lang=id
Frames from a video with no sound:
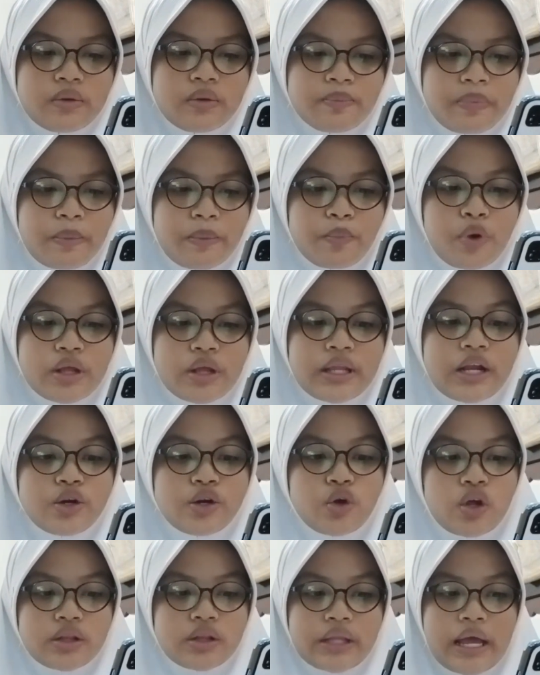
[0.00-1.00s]
pembuatan
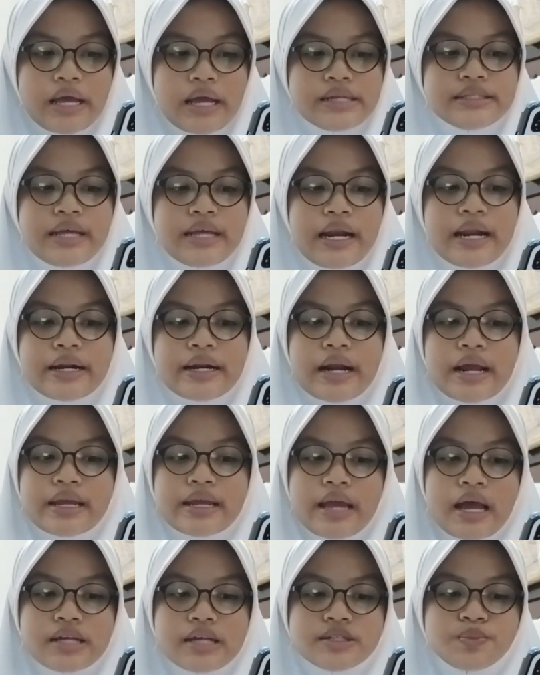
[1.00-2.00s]
kota, jalan
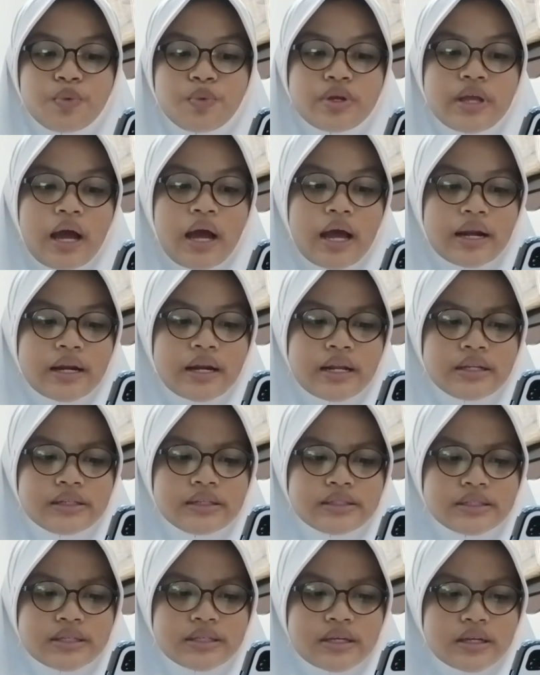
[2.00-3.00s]
raya, semuanya karena
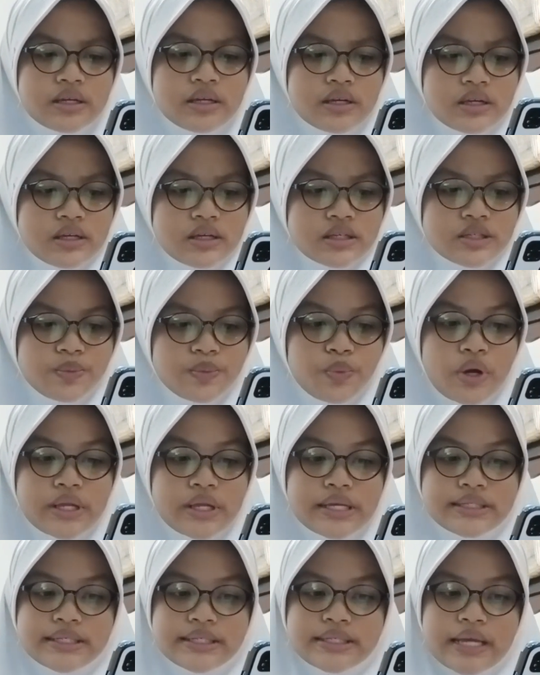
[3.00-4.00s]

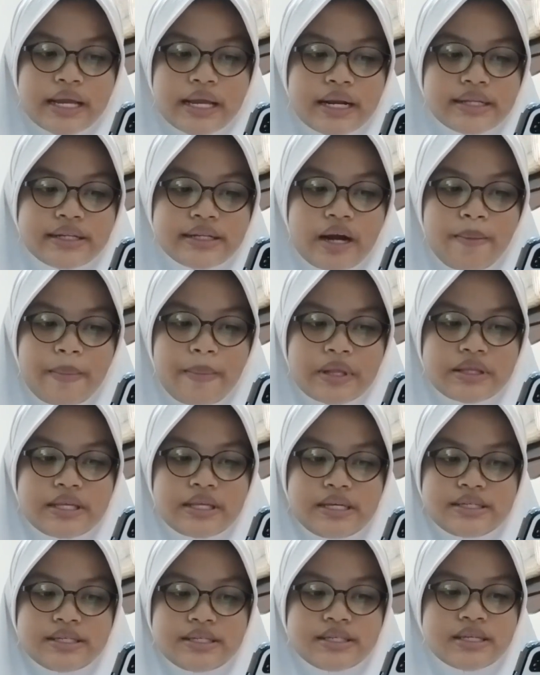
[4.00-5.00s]
semuanya secara
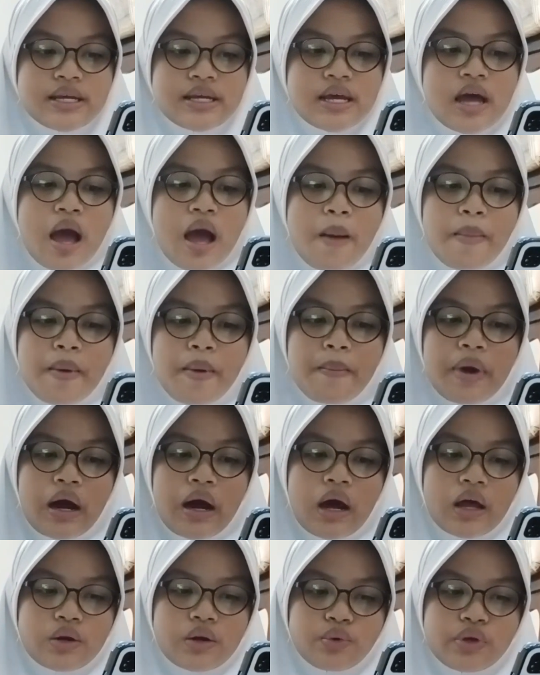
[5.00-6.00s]
dramatis
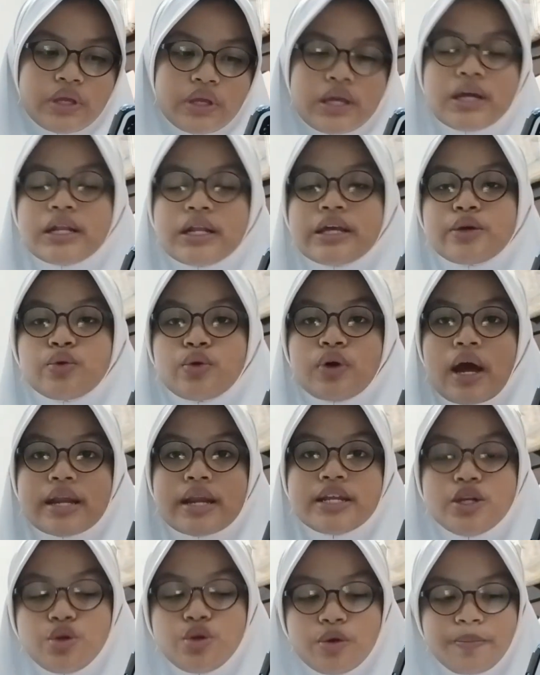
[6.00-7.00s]
memengaruhi lingkungan
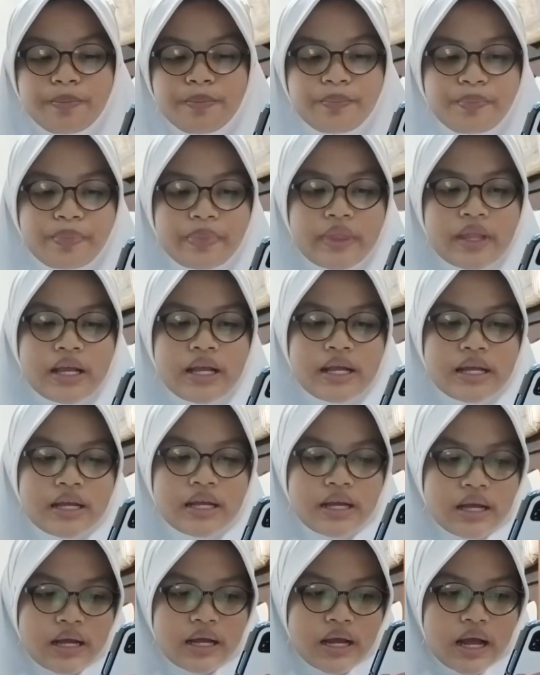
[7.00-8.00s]
hidup.
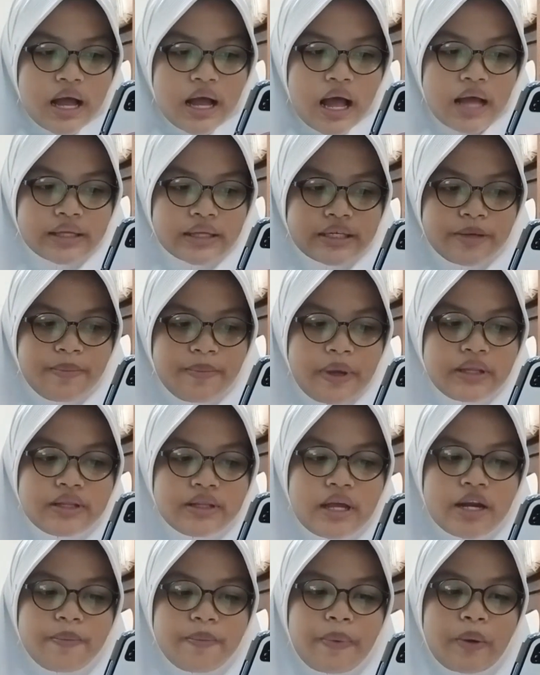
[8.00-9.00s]
Akibat
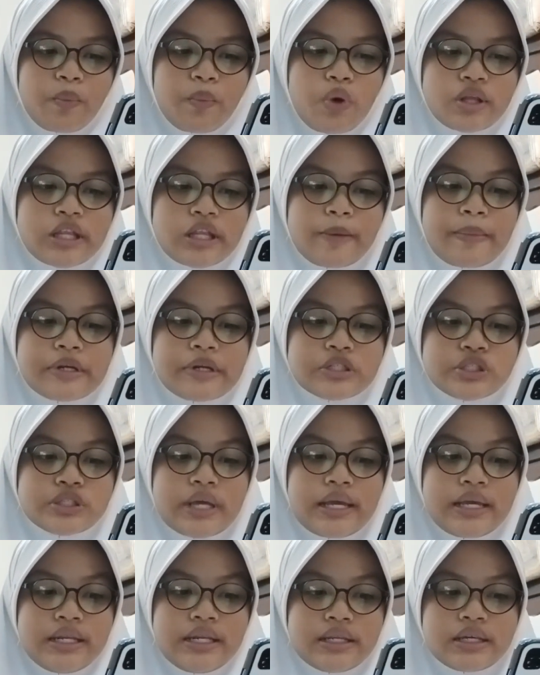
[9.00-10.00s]
dari perbuatan manusia
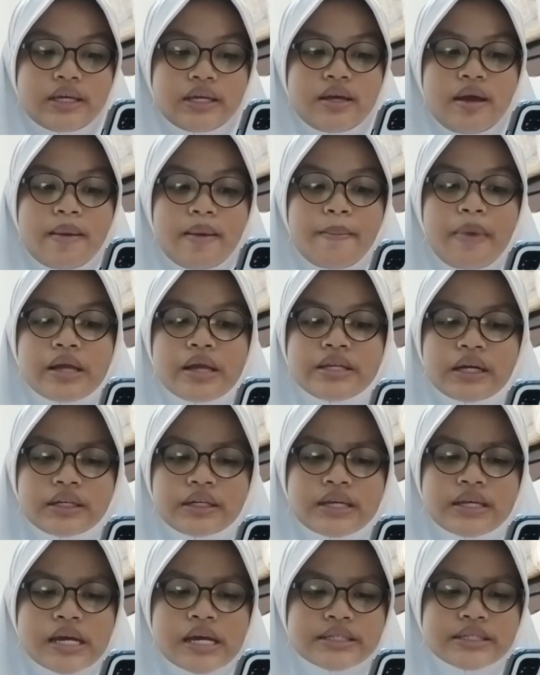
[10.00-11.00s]
ini, banyak
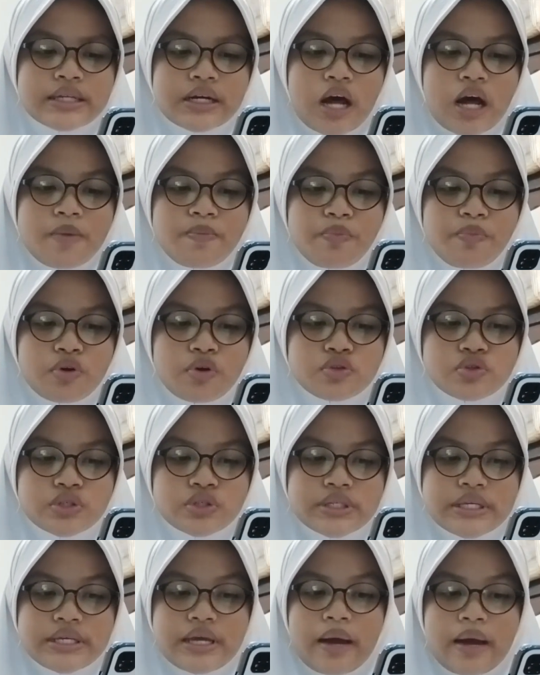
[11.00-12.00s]
dihasilkan
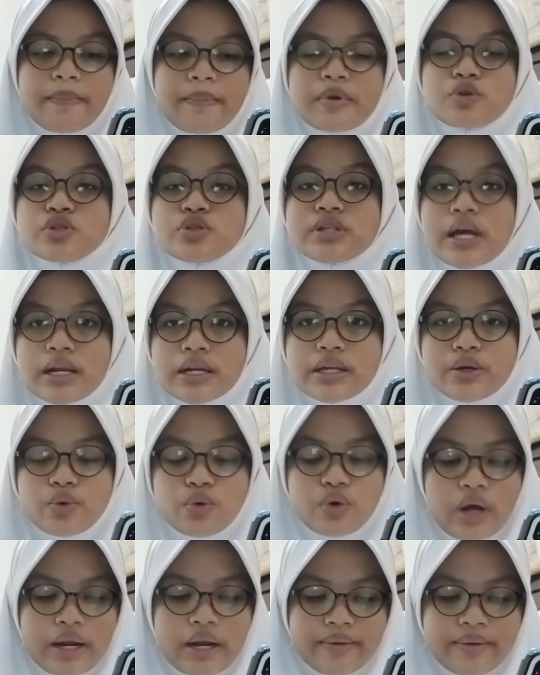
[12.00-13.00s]
polusi yang merusak lingkungan.